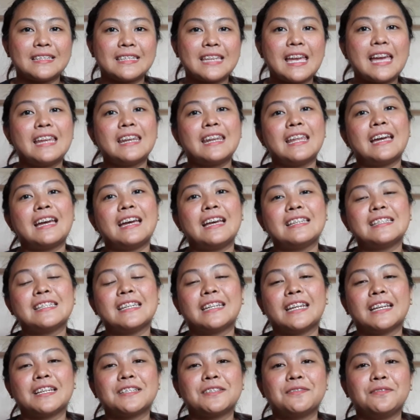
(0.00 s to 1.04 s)
sana sa
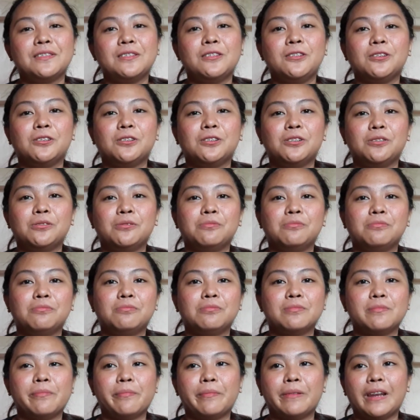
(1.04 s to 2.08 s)
next video ko,
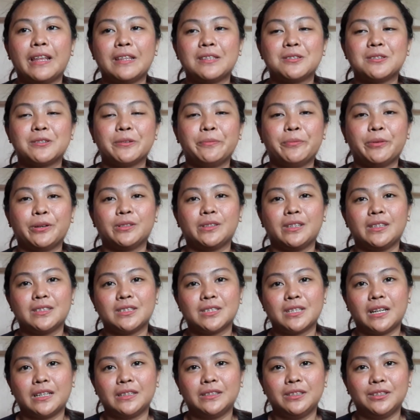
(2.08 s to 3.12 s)
let's support
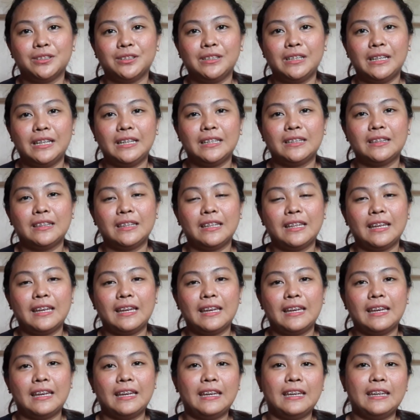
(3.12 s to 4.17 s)
each other ulit.
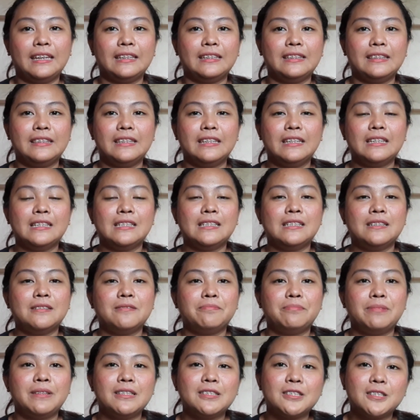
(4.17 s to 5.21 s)
And
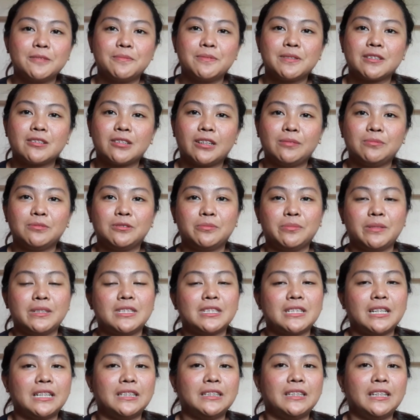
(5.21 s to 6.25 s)
please subscribe to my
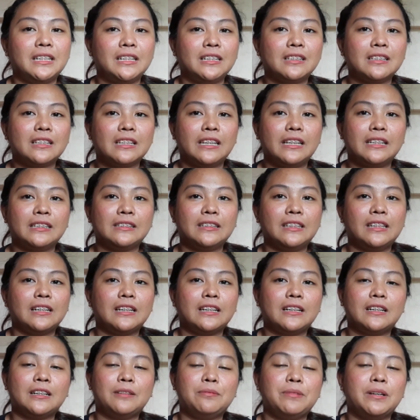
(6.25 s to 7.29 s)
channel. Click
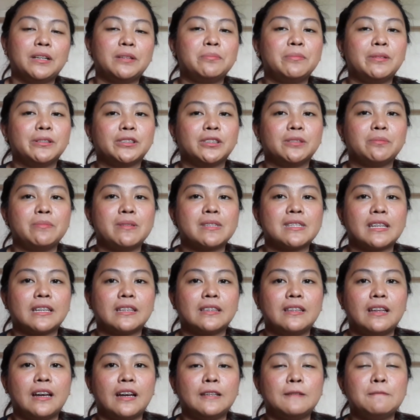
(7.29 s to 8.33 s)
the bell button
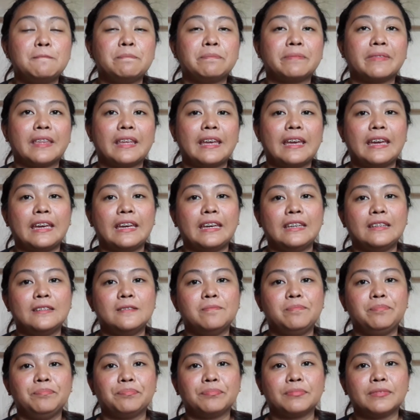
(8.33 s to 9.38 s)
beside that.
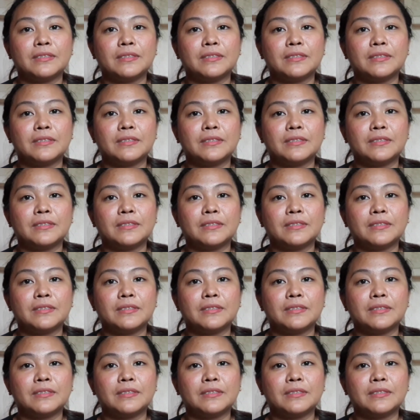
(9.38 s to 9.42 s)
And